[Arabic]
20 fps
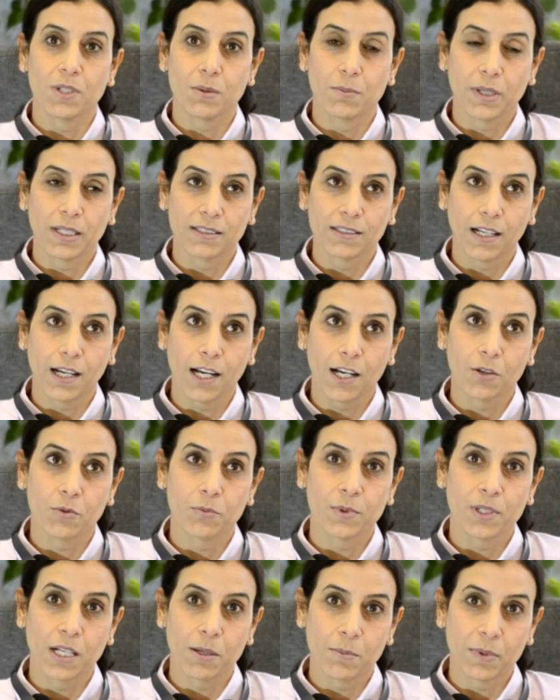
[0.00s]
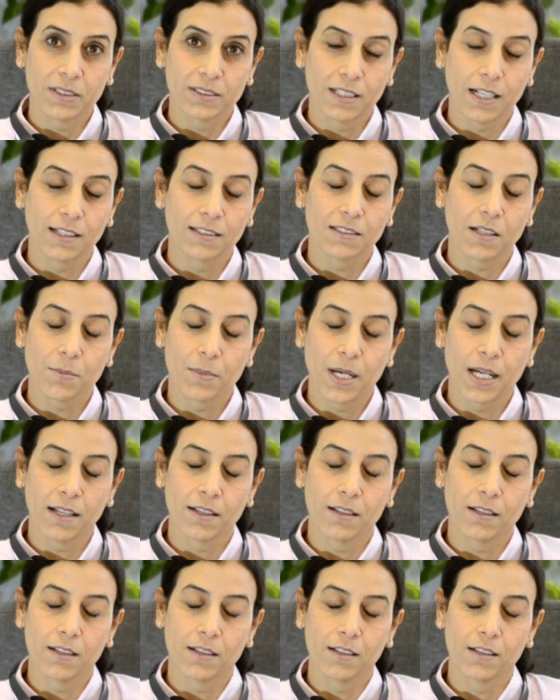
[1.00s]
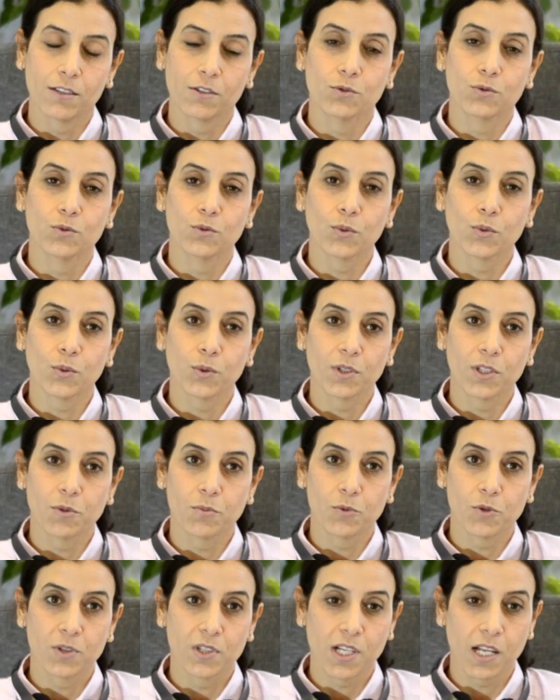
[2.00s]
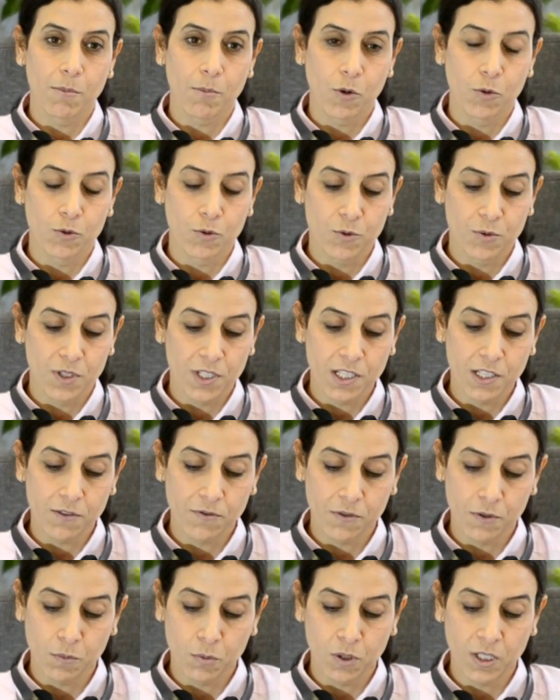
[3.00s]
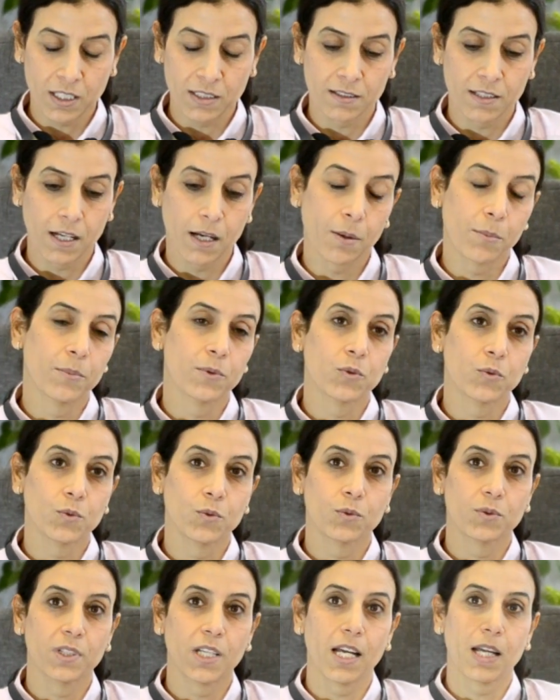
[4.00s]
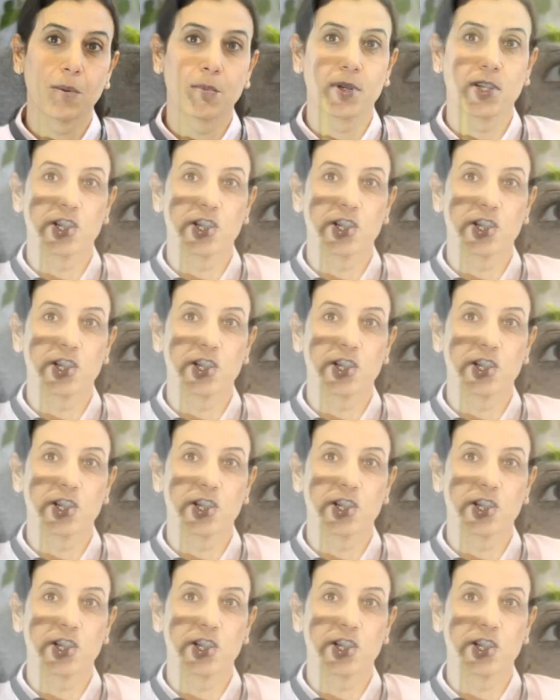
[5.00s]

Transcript: للمطار ومن المطار طبعا طول المدة الموجودين في بولندا بنكون دائما